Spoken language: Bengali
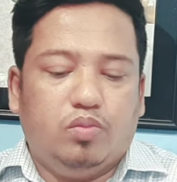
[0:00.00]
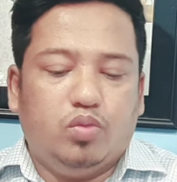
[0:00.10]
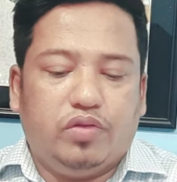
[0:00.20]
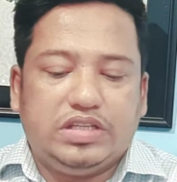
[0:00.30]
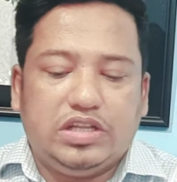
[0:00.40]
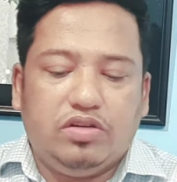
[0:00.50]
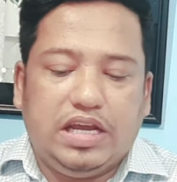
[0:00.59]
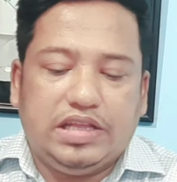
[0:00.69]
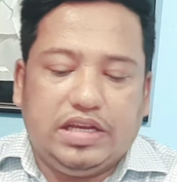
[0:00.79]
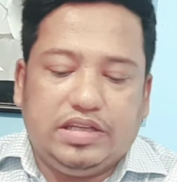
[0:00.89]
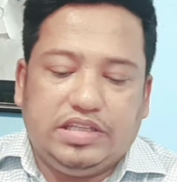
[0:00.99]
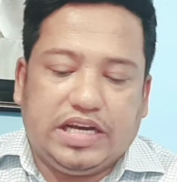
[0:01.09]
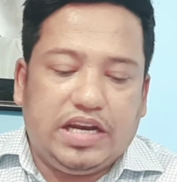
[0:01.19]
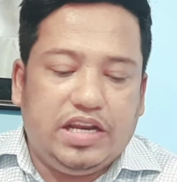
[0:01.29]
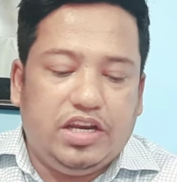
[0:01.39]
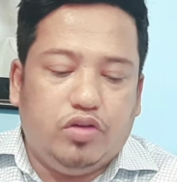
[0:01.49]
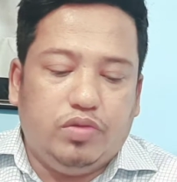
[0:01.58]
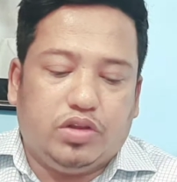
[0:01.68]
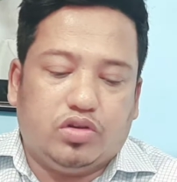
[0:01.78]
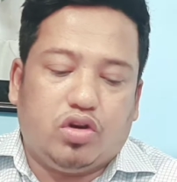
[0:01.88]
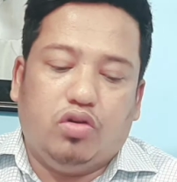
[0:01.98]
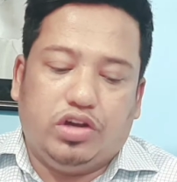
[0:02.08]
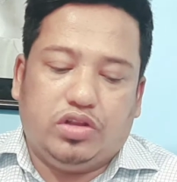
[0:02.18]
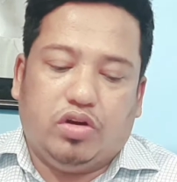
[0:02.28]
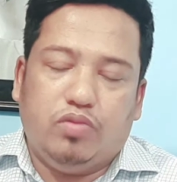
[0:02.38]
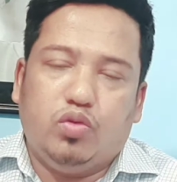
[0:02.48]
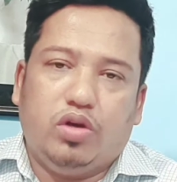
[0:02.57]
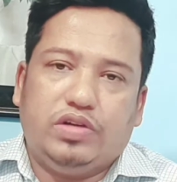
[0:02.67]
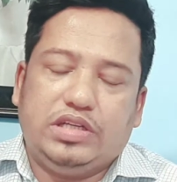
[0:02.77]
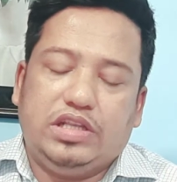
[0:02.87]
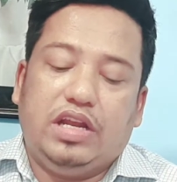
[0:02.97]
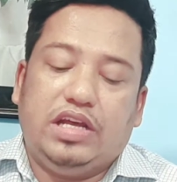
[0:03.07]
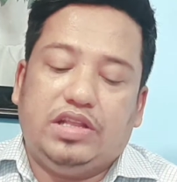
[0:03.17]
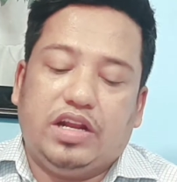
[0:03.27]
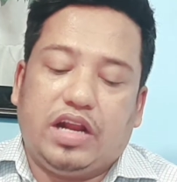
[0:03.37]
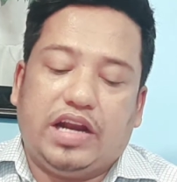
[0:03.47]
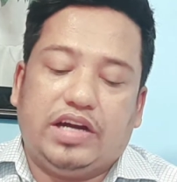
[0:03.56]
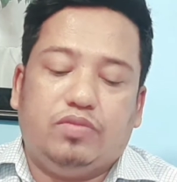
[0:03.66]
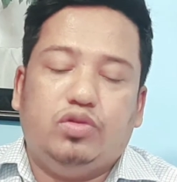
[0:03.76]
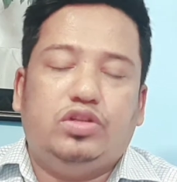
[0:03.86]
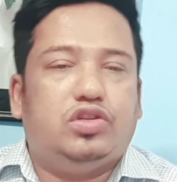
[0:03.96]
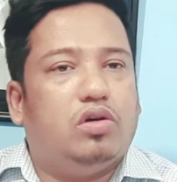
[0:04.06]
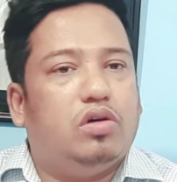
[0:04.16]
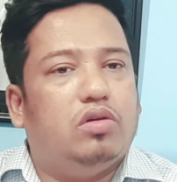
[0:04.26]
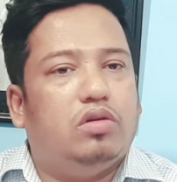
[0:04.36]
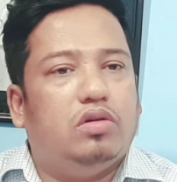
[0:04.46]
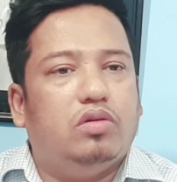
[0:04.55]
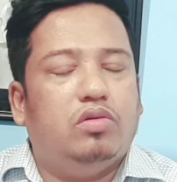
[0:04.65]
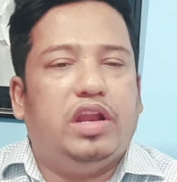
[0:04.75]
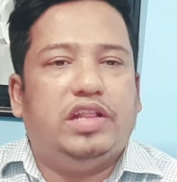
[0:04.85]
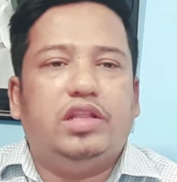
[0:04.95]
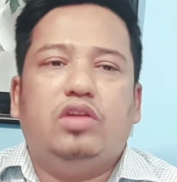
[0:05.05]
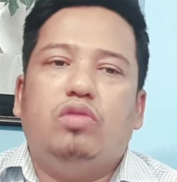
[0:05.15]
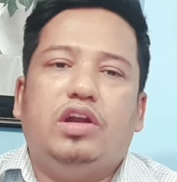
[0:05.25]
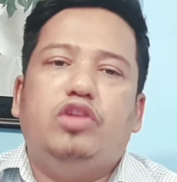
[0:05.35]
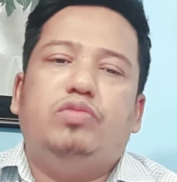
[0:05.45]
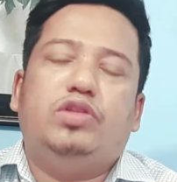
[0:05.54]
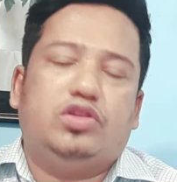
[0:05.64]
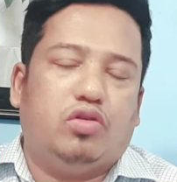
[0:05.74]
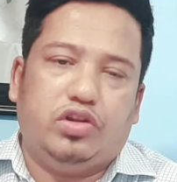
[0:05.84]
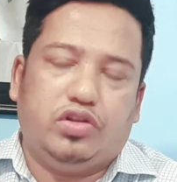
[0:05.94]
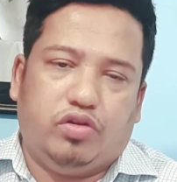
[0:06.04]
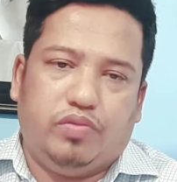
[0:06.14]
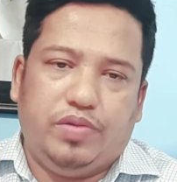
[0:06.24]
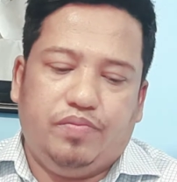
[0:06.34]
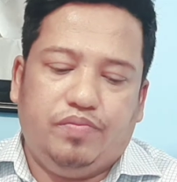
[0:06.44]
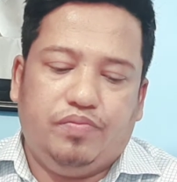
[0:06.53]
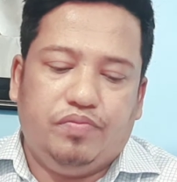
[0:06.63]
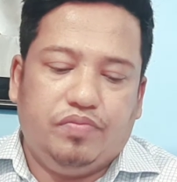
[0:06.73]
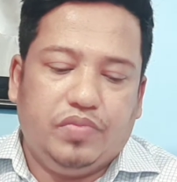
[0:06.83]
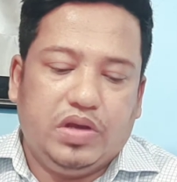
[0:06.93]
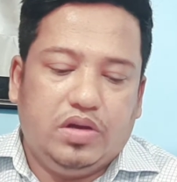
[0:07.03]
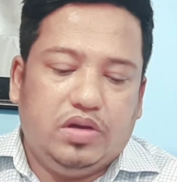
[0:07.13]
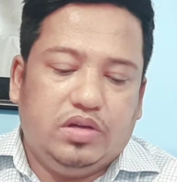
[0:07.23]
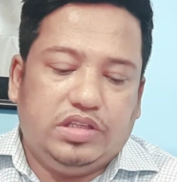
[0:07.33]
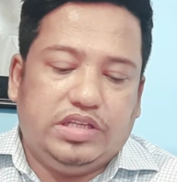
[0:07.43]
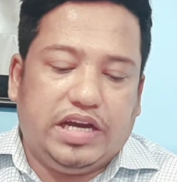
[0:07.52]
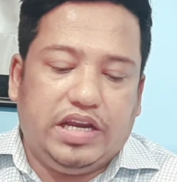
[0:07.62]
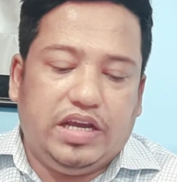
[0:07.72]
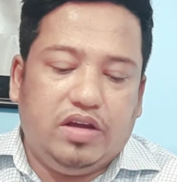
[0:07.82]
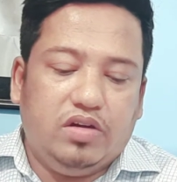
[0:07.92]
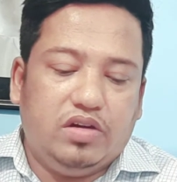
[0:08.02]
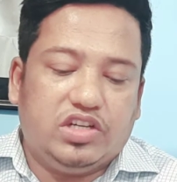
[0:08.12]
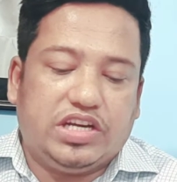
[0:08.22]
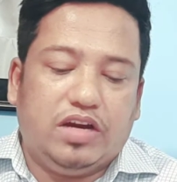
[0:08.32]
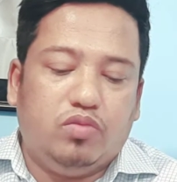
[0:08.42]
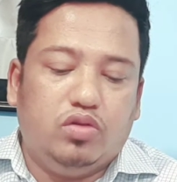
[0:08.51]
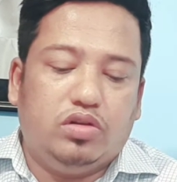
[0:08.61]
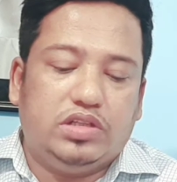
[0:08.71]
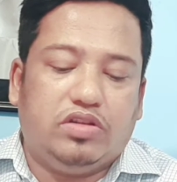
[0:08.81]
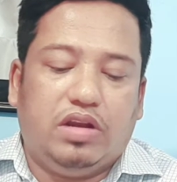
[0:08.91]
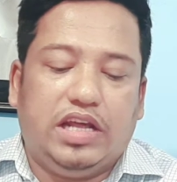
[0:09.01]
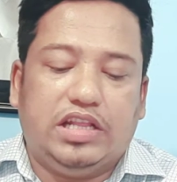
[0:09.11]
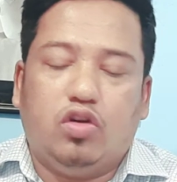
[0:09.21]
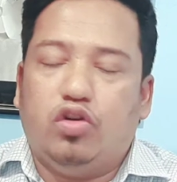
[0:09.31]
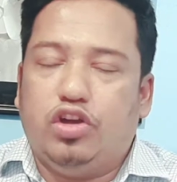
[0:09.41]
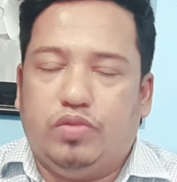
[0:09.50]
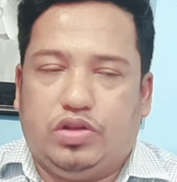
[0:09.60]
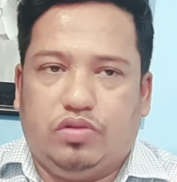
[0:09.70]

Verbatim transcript: মুনাফা জাতীয় লেনদেন যেখানে নিয়মিত সংগঠিত হয় মুনাফা জাতীয় লেনদেনের আরেকটা বৈশিষ্ট্য হলো ওই লেনদেনগুলো নিয়মিত সংগঠিত হবে যেখানে সেখানে মূলধন জাতীয় লেনদেন অনিয়মিত